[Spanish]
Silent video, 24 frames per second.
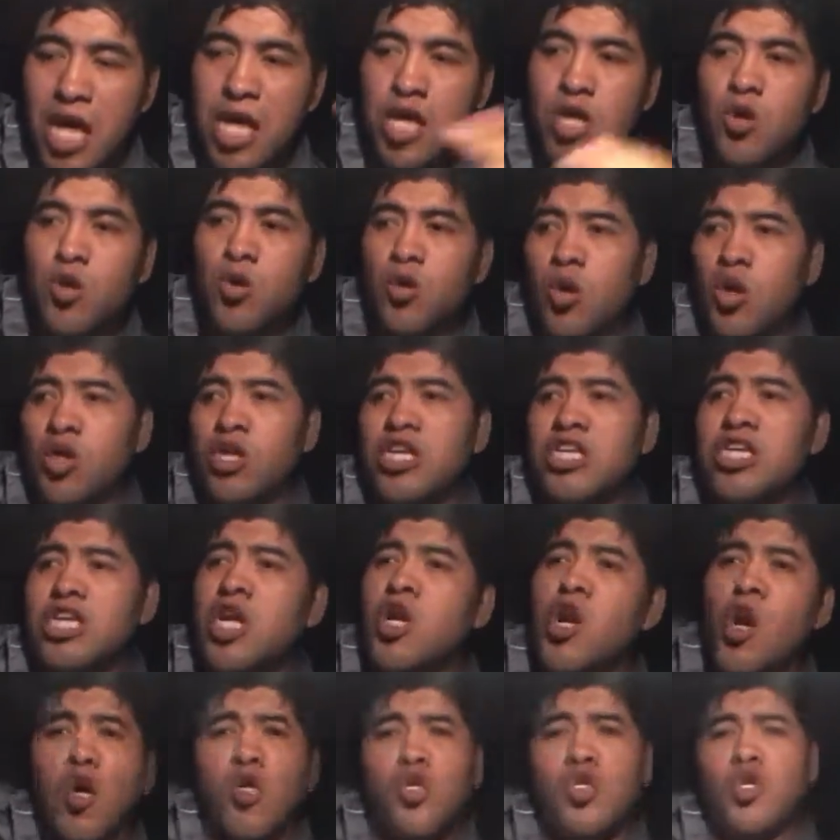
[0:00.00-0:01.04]
Y uno dice,
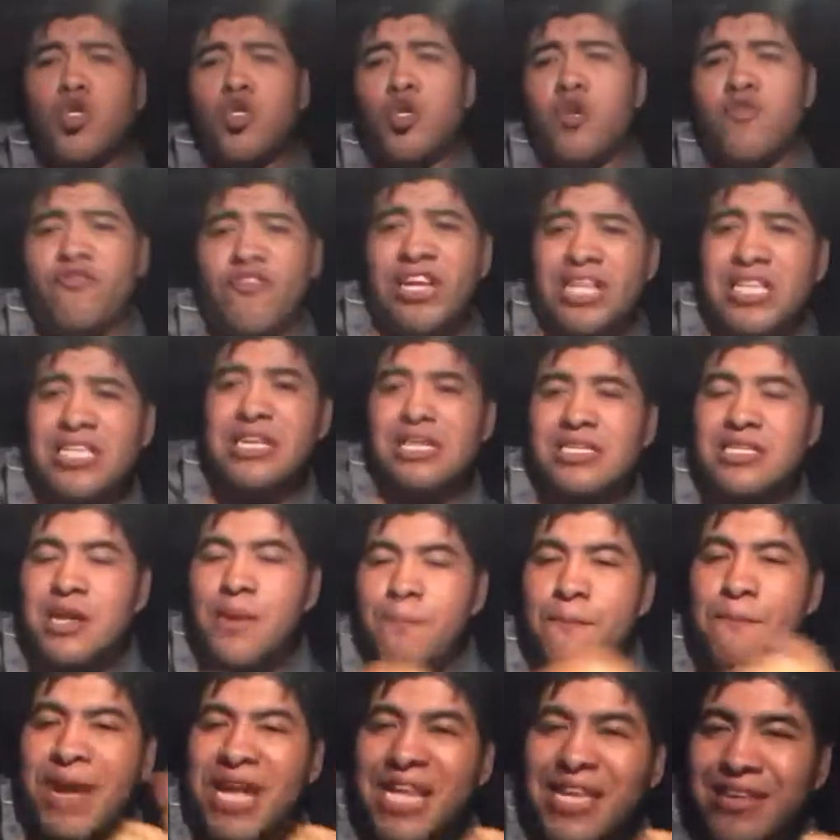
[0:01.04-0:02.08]
no, yo soy feliz así.
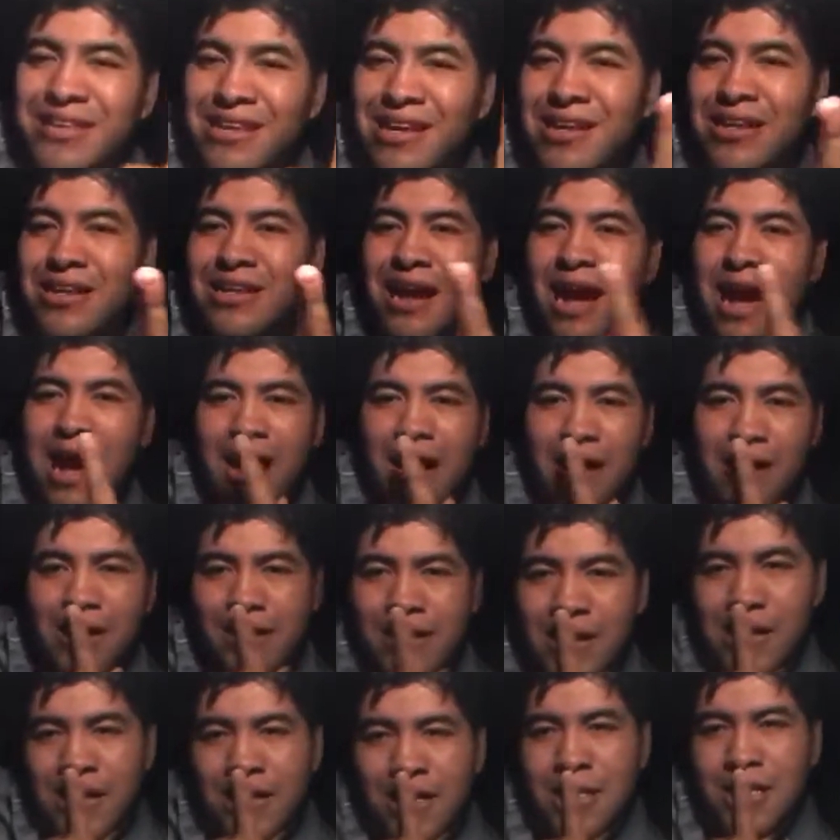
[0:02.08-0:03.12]
Mentira.
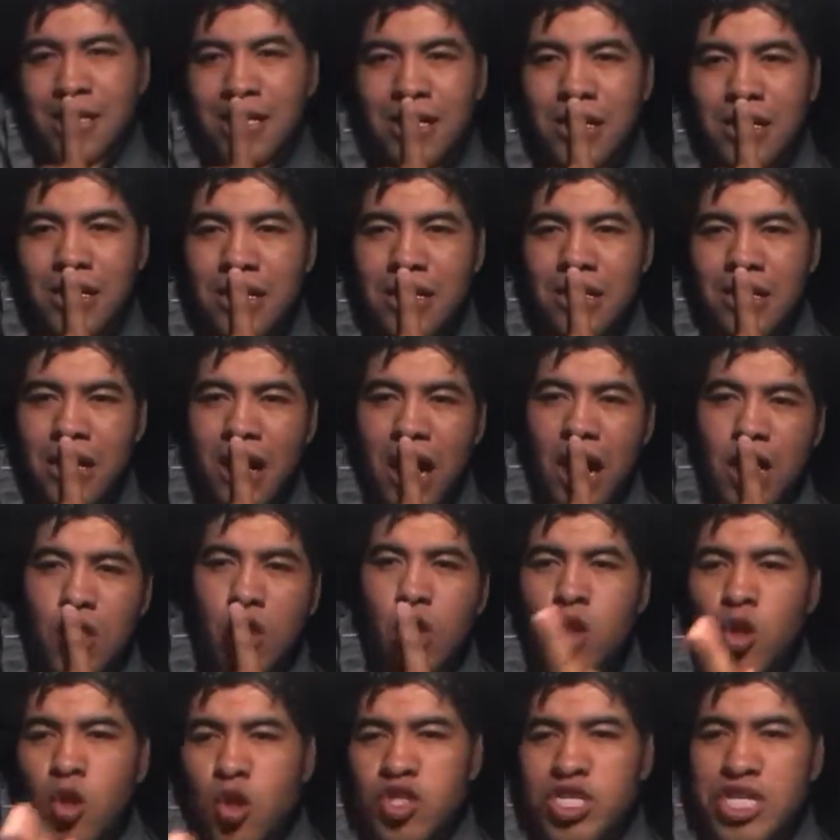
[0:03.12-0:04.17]

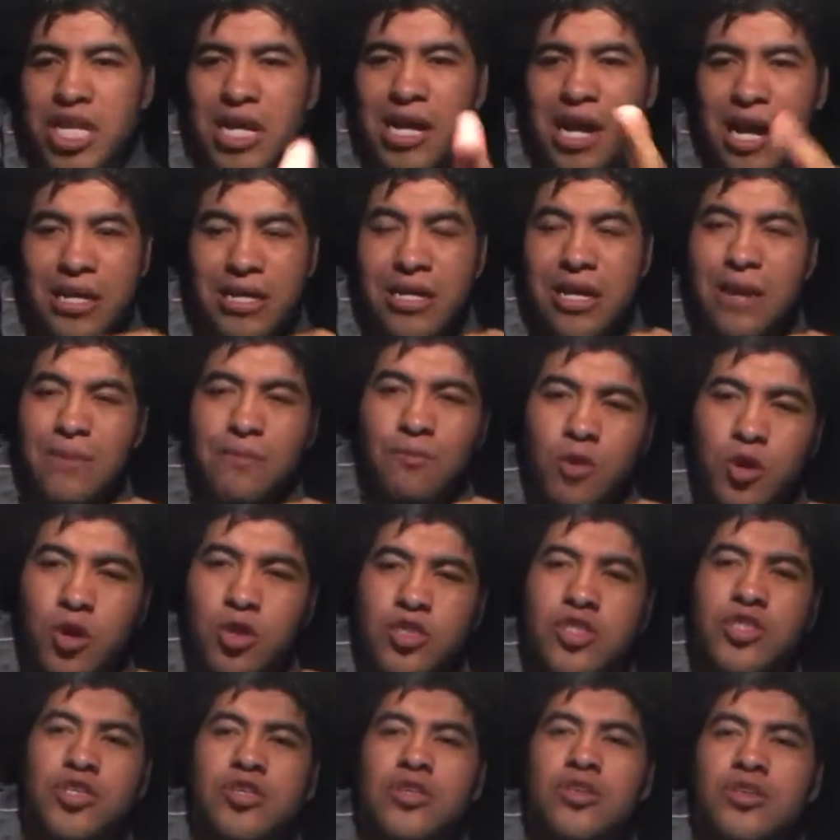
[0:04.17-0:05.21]
No nos
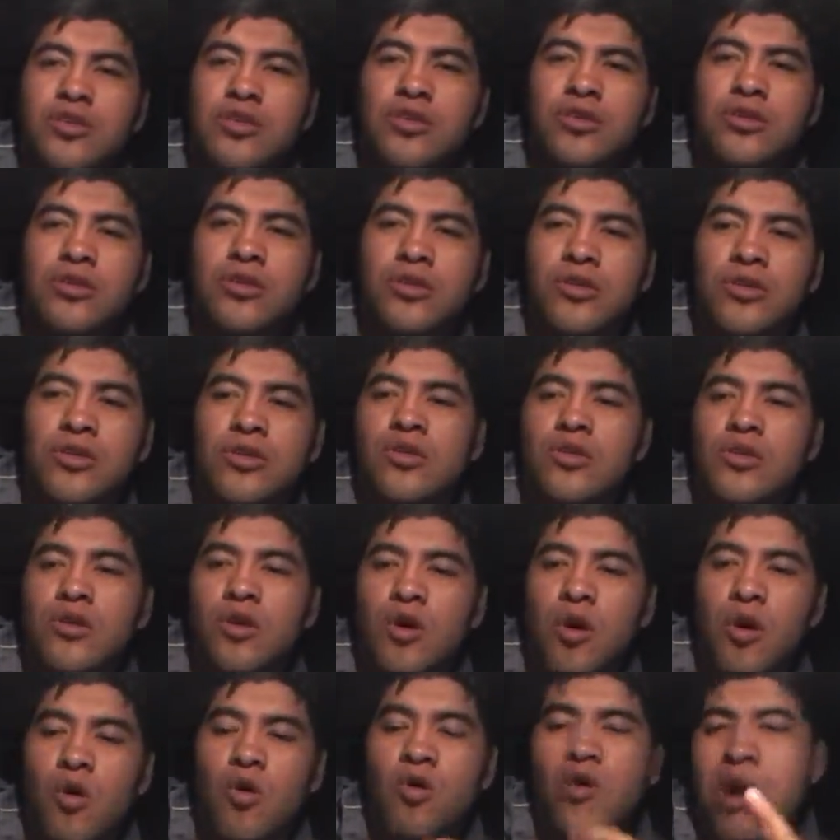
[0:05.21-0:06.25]
engañemos.
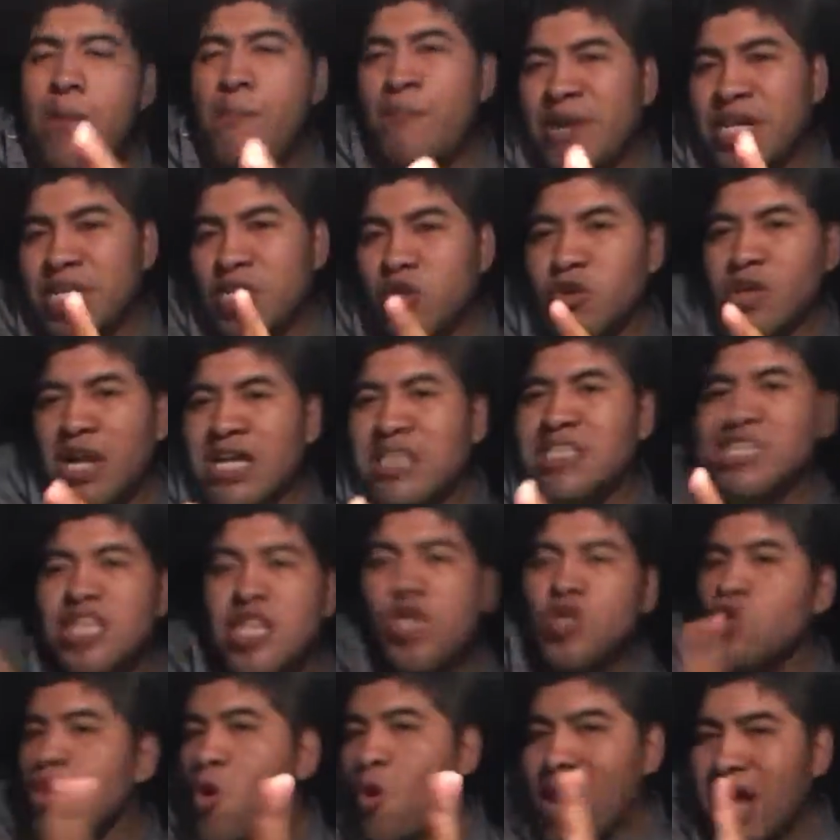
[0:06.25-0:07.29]
Una persona así
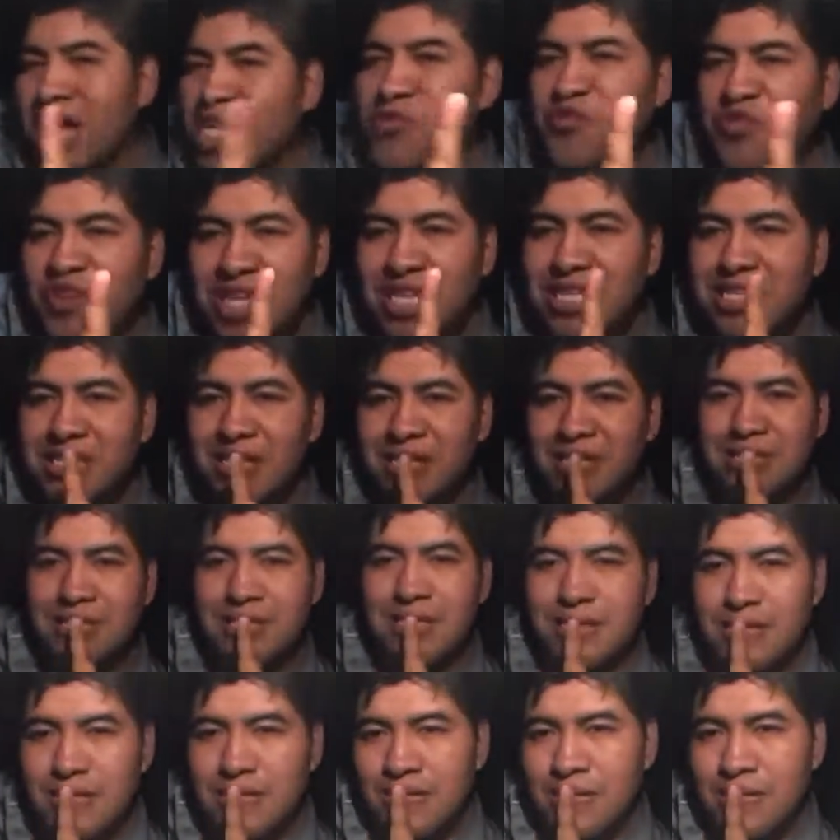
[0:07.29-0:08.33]
no es feliz así.